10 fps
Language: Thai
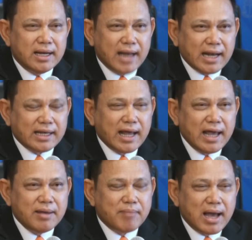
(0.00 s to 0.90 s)
นัด
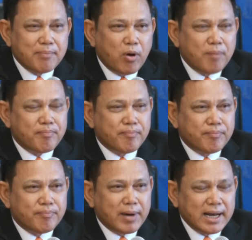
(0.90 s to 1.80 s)
ให้มาพบ
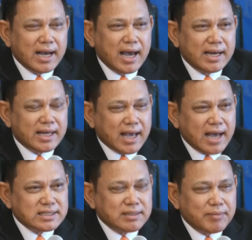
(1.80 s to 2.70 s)
พนักงานใน
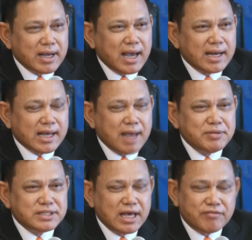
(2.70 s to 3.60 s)
การ สำนักงานในการ
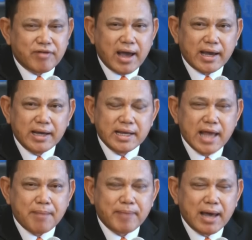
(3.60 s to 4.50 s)
พิเศษฝ่ายคดี
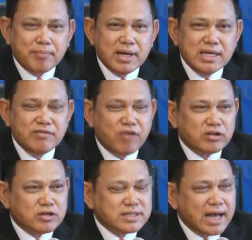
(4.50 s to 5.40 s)
ยา 8 เพื่อยื่นฟ้อง
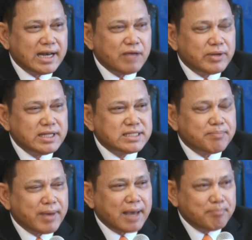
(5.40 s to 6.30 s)
ต่อศาลในวันที่
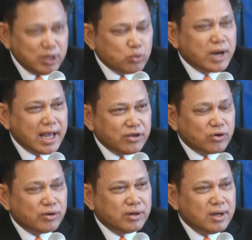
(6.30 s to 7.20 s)
18 มิถุนาย
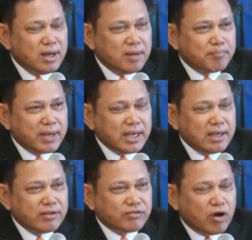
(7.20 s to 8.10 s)
น ปี
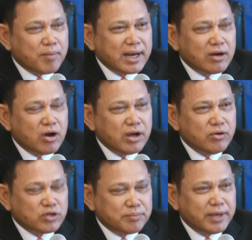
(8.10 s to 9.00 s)

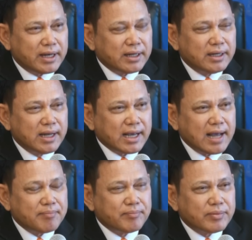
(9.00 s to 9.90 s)
2567 นะค
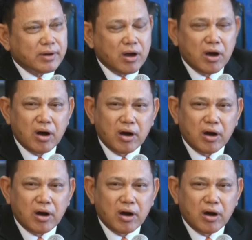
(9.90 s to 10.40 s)
รับ ก็